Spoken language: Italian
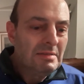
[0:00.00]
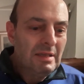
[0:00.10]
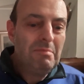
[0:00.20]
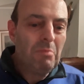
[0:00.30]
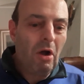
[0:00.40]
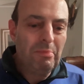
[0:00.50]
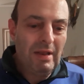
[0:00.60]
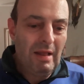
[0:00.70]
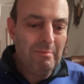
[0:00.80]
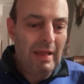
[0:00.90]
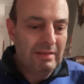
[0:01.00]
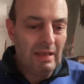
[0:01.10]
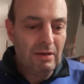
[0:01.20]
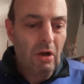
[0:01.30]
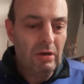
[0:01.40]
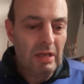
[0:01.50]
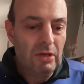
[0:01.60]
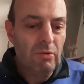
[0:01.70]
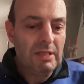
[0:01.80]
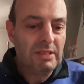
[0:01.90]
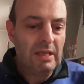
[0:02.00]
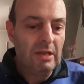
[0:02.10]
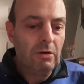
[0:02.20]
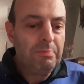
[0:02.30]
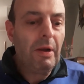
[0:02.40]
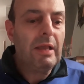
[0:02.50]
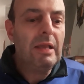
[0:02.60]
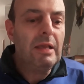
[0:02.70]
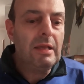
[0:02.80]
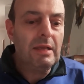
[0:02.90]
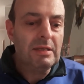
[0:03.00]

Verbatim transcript: Immobile mette il gol del 2-0, poi